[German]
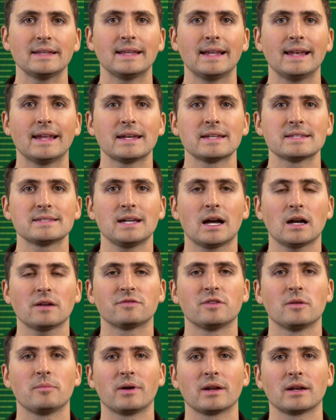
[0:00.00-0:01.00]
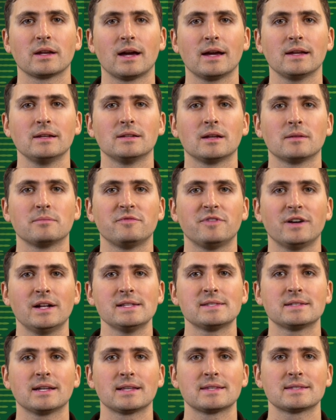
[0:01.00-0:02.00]
Der Landesjagdverband
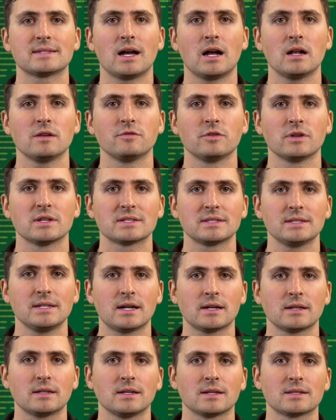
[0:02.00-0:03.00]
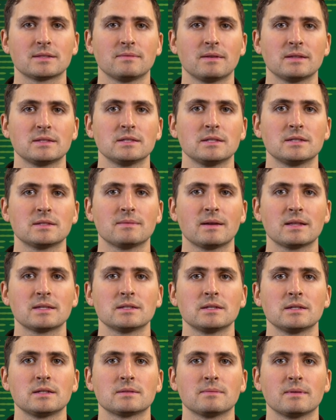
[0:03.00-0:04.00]
Rheinland-Pfalz hat Zahlen für das Jagdjahr
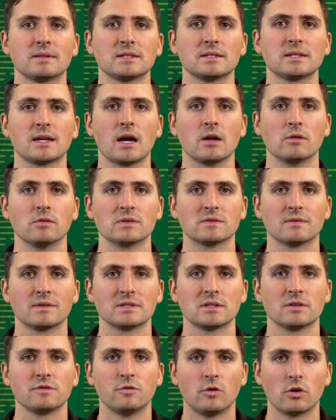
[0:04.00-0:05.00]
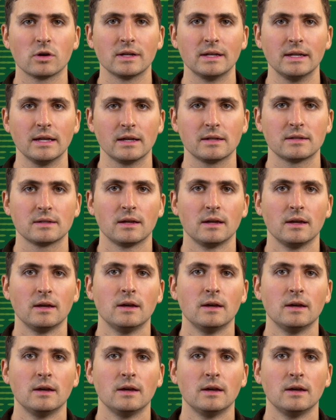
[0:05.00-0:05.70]
2020-2021 vorgelegt.